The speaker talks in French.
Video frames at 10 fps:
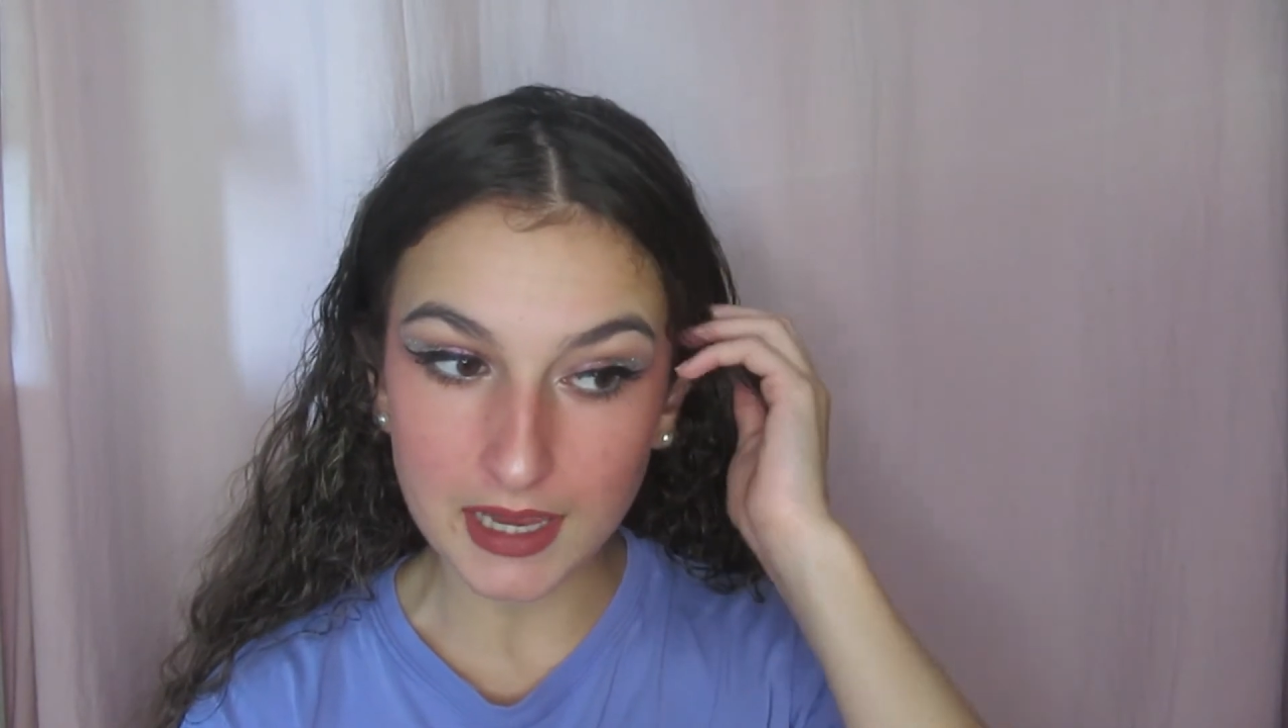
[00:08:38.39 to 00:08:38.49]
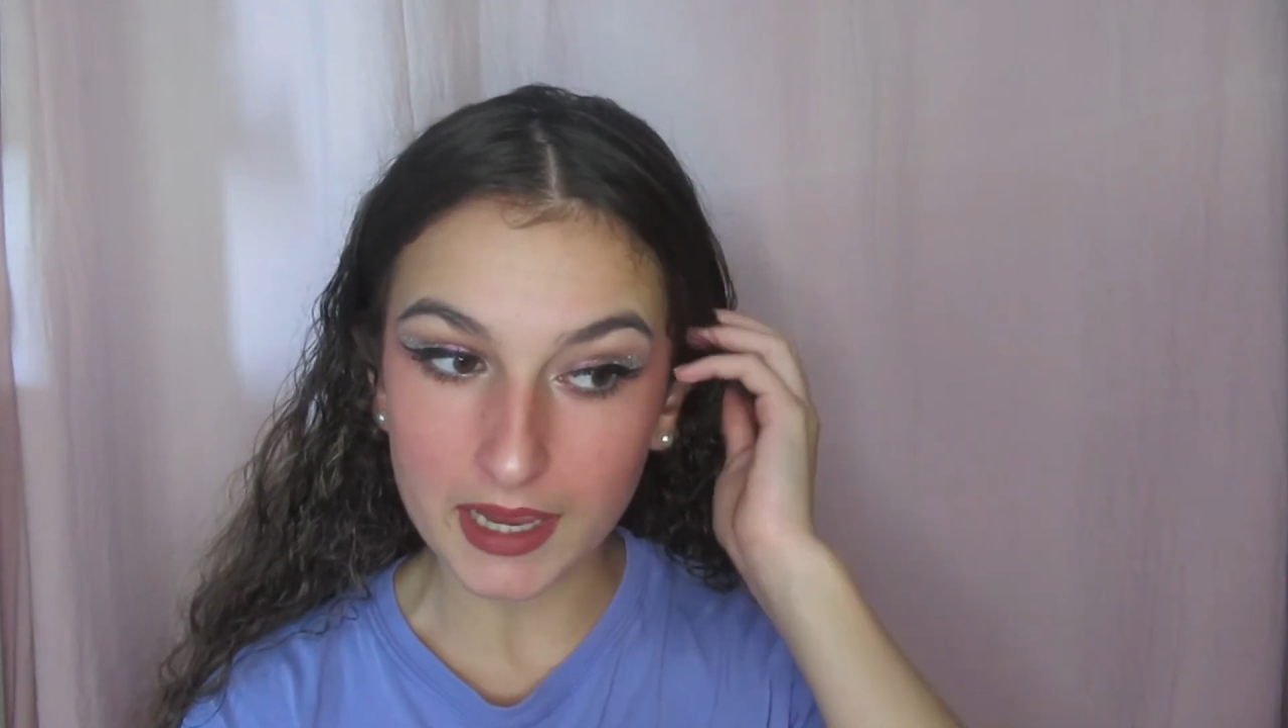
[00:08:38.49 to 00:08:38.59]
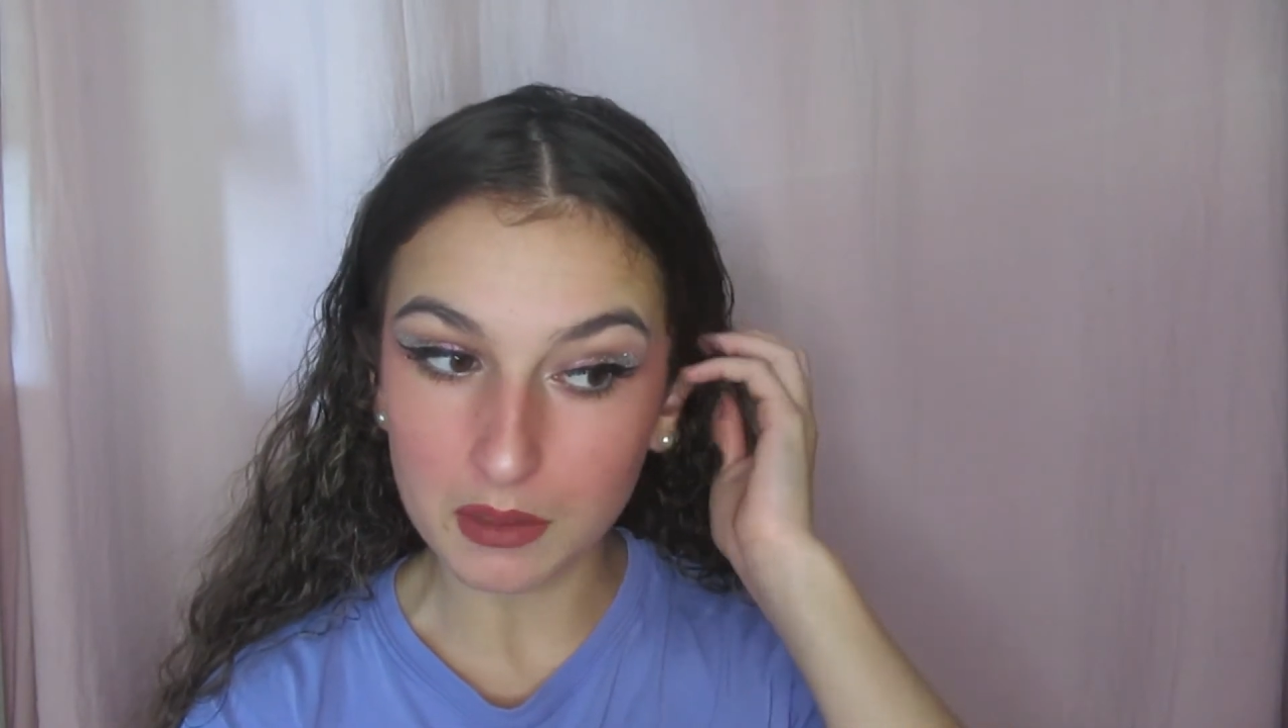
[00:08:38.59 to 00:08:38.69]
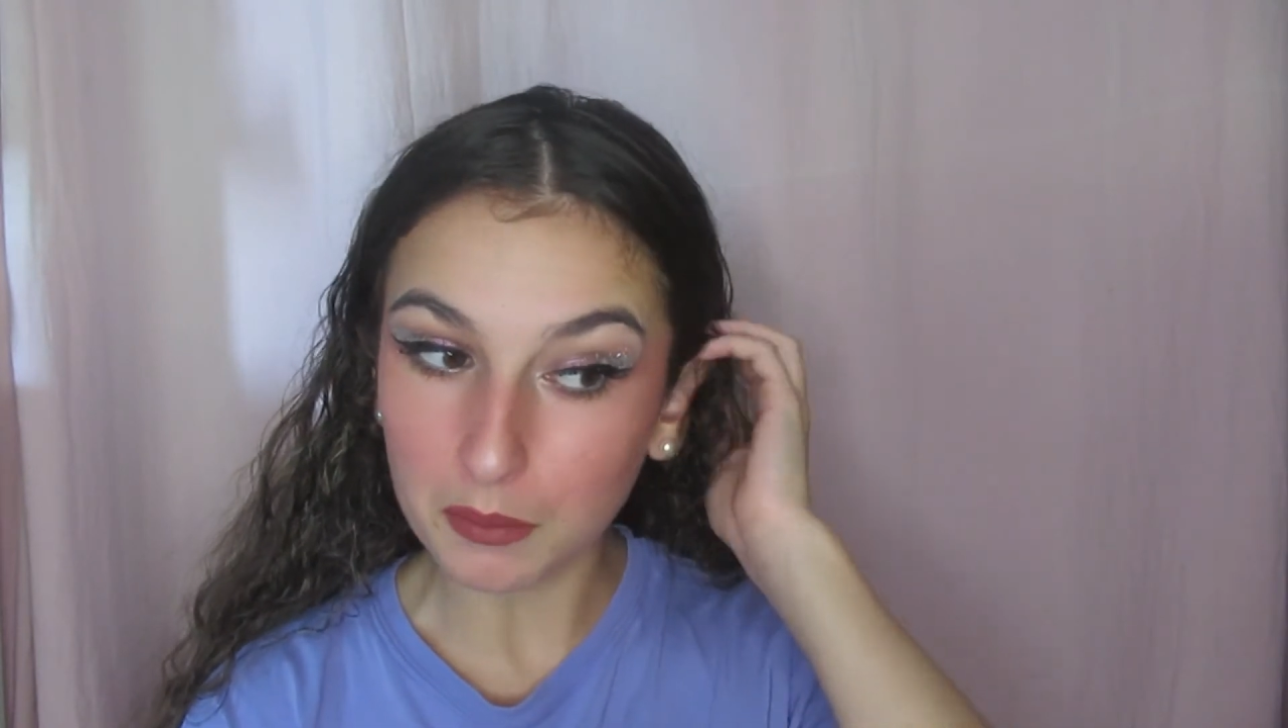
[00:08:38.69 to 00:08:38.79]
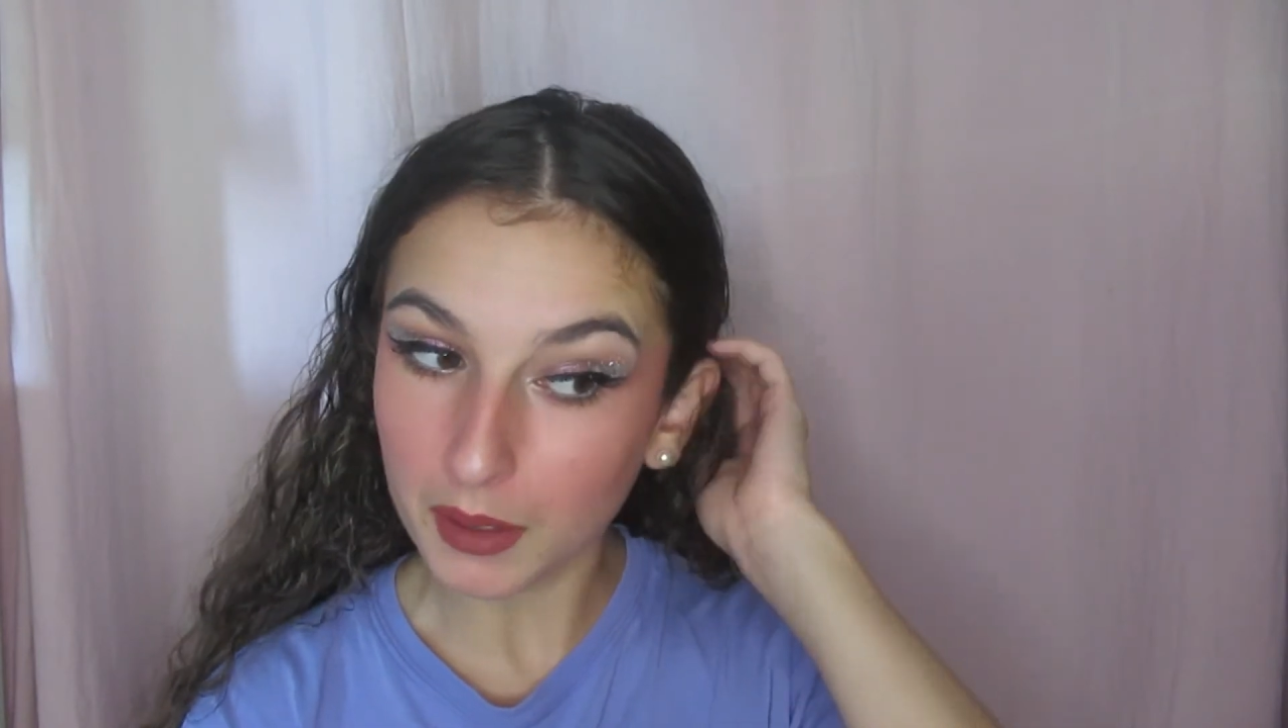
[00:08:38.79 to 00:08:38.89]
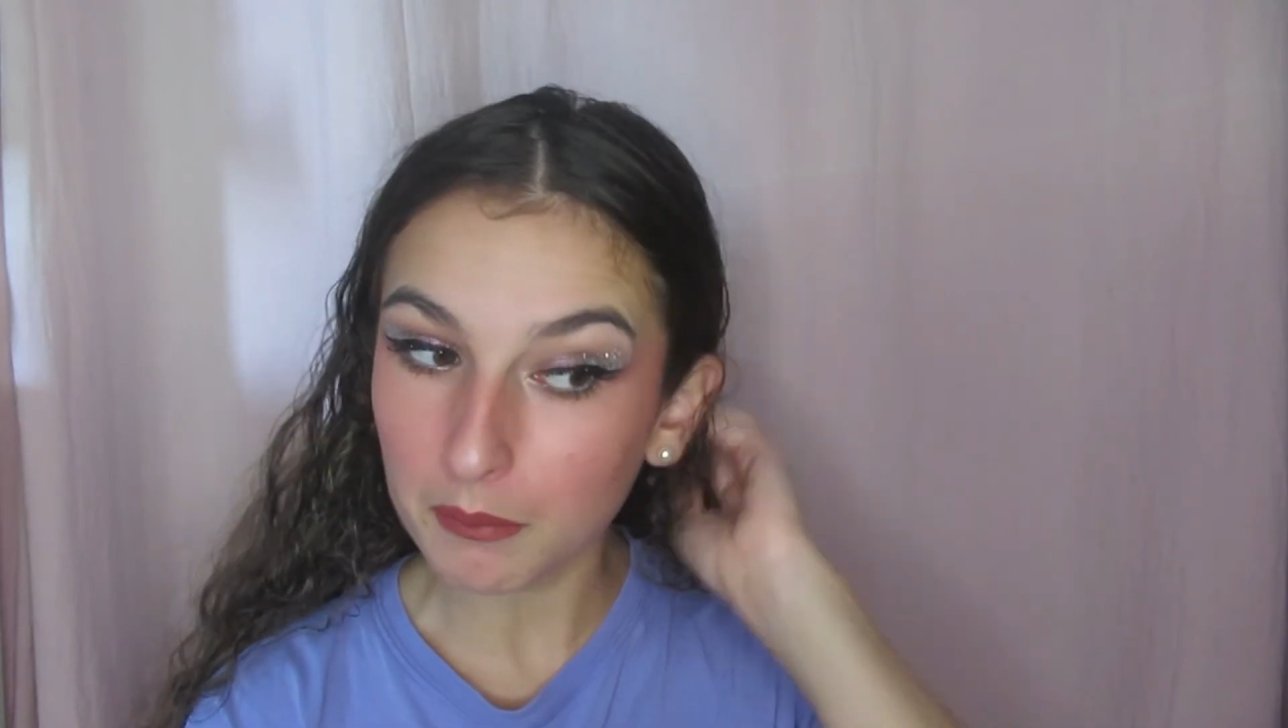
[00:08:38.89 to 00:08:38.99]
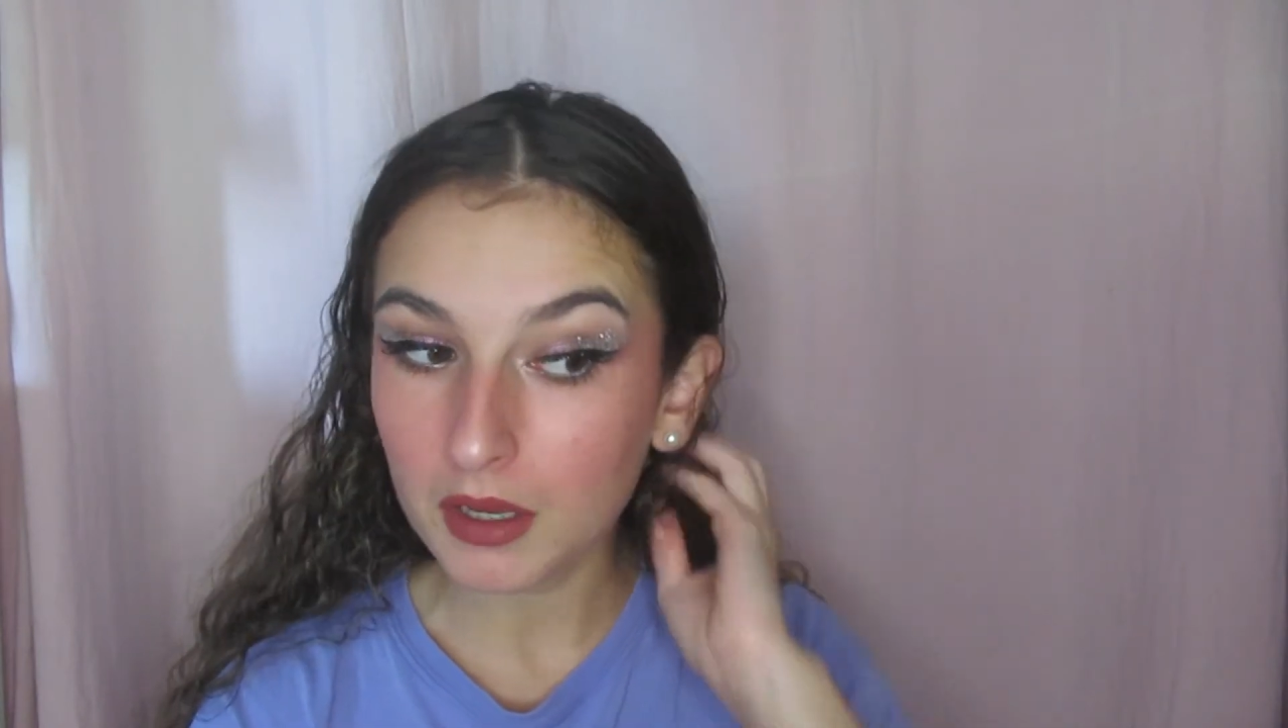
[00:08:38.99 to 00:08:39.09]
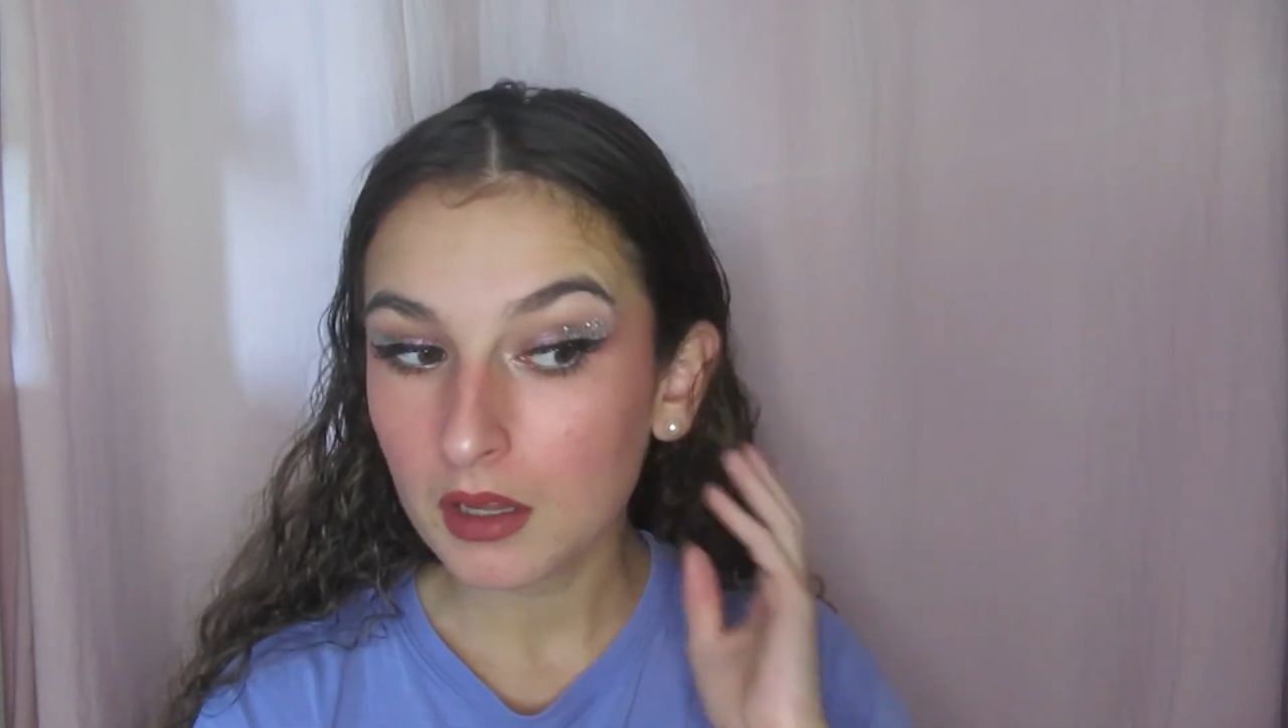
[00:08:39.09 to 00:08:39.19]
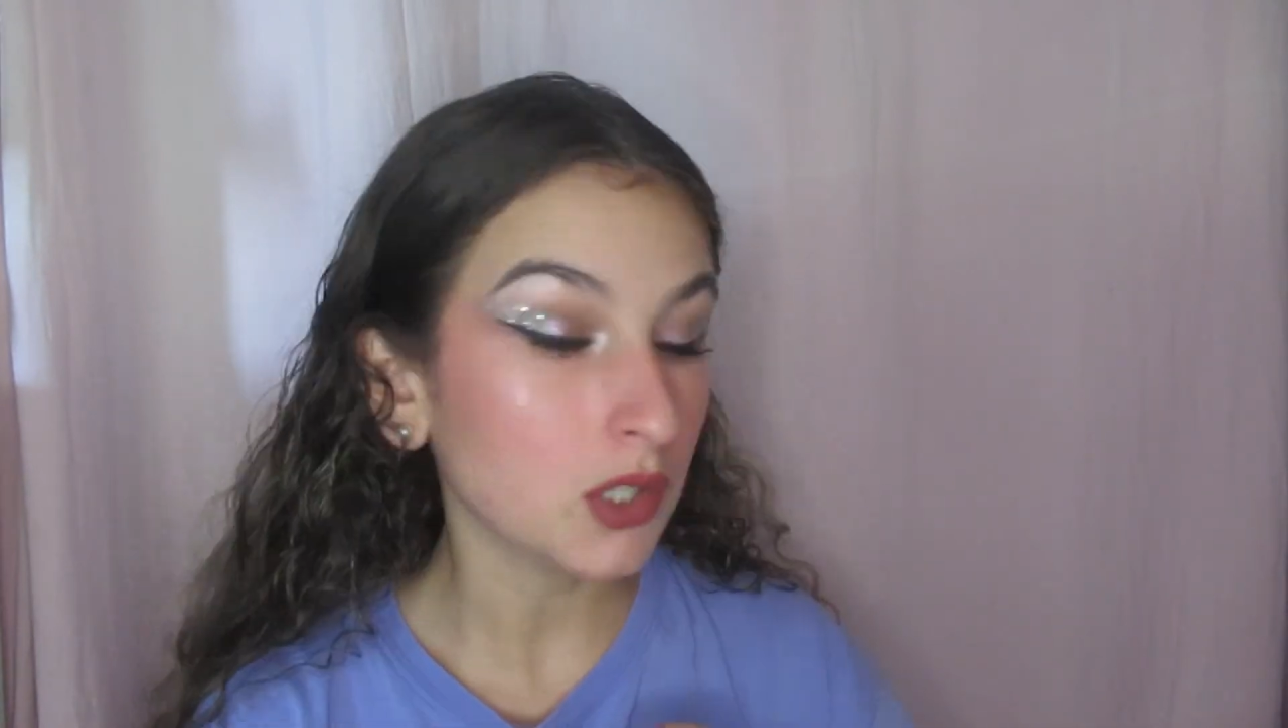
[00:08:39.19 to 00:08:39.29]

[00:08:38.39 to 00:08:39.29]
à elles-mêmes